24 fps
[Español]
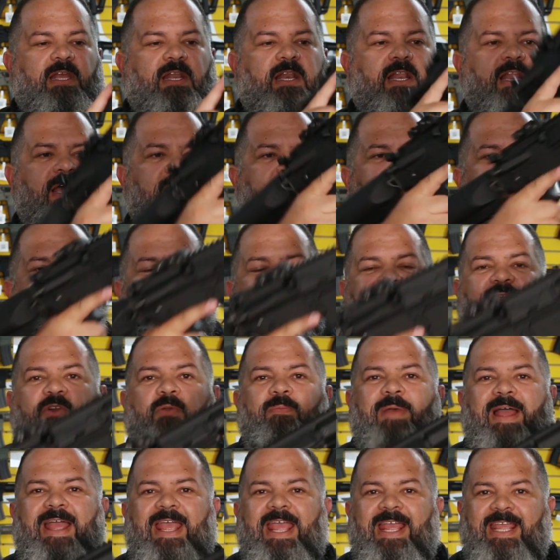es la
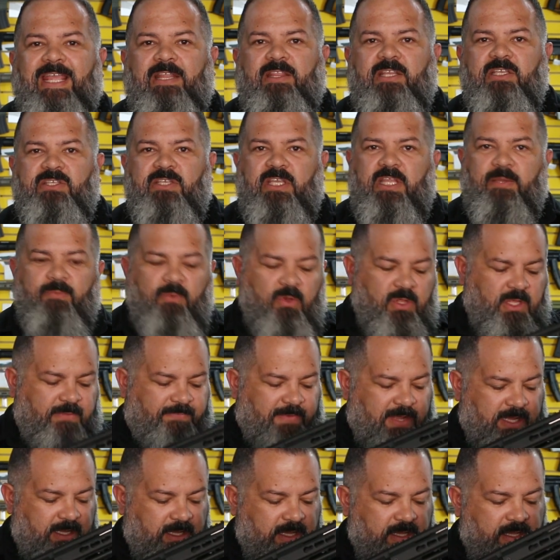plataforma XTC de
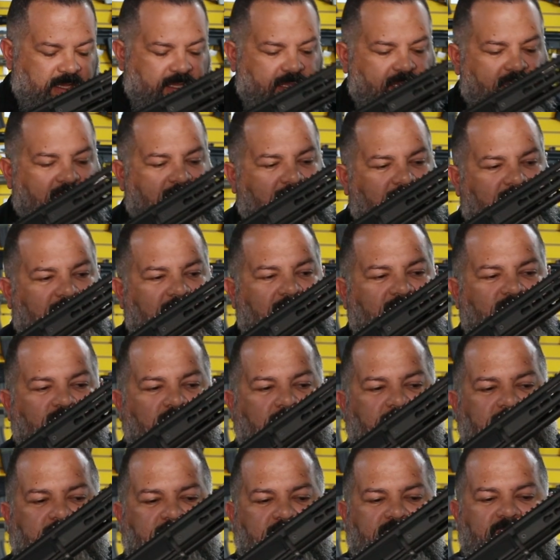Modify, este es su
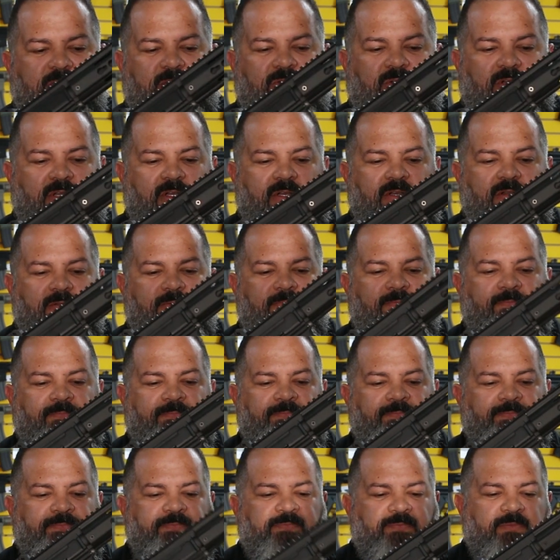abastecedor.
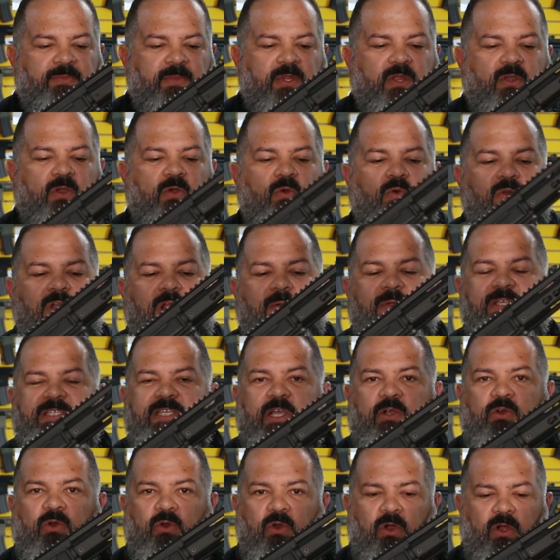Una vez
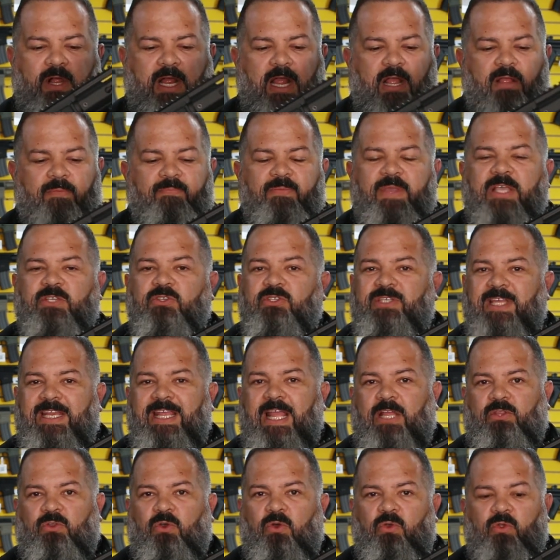se coloca, eso
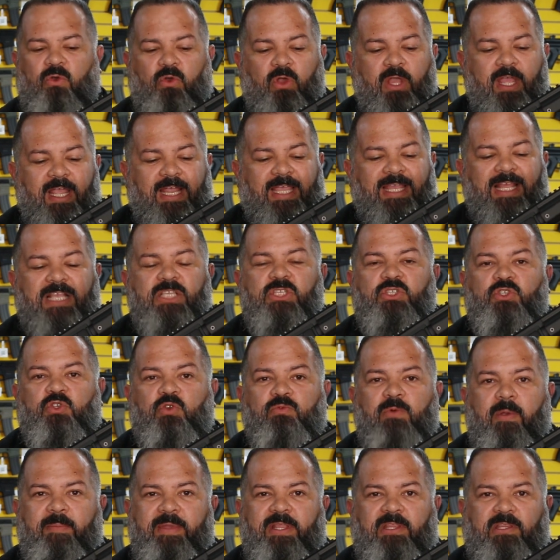sería todo, quedan
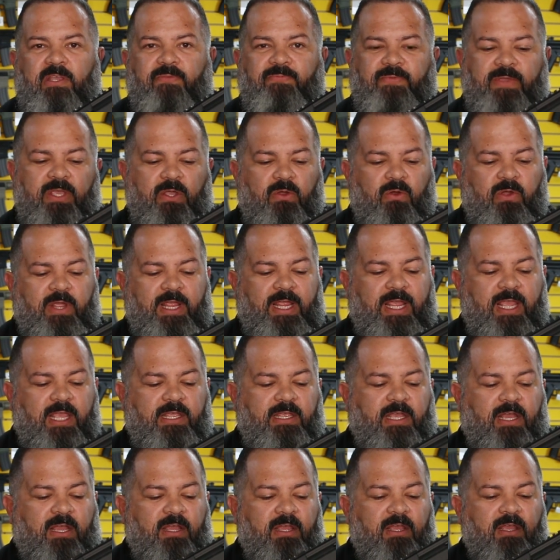sumamente fijos en
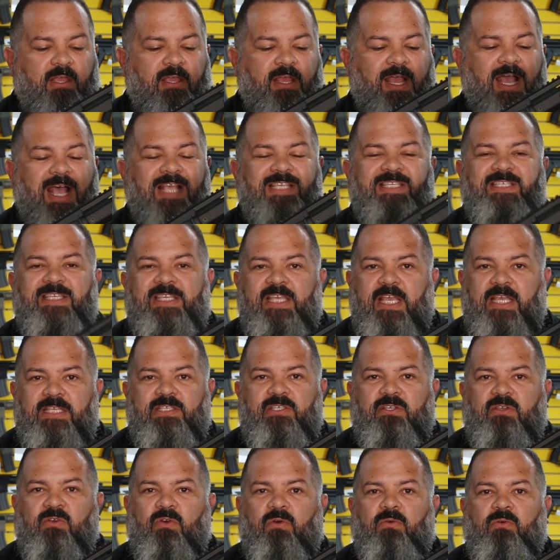ella, así es
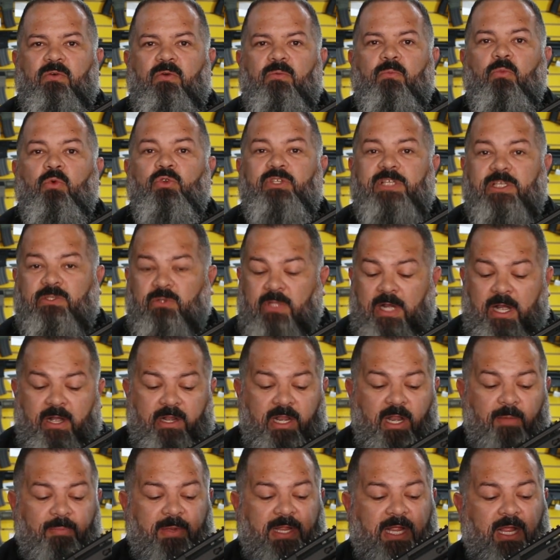con muchas otras
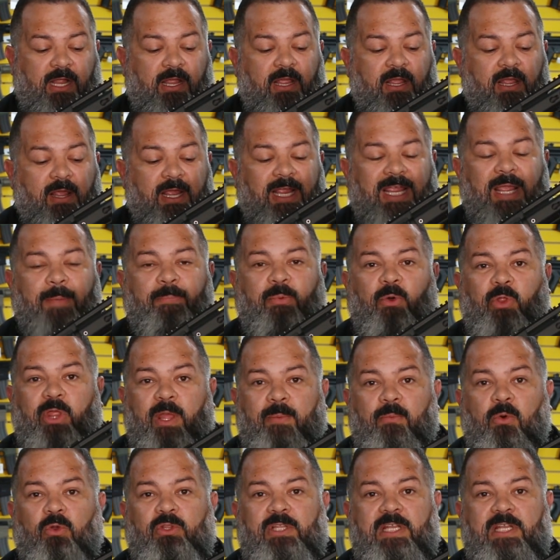réplicas que podemos